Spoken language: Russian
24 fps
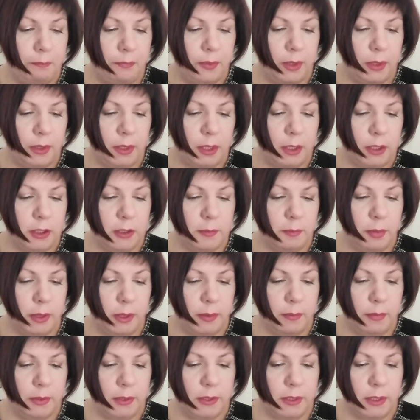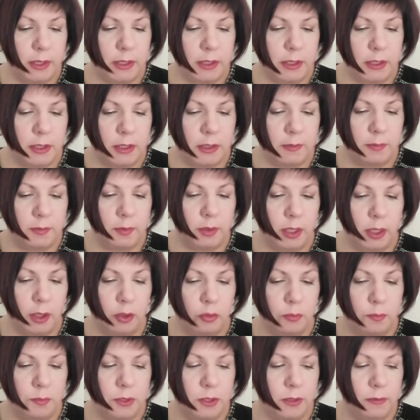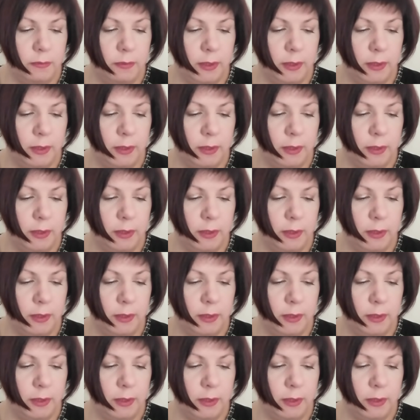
а также борьбы с расизмом, коррупцией,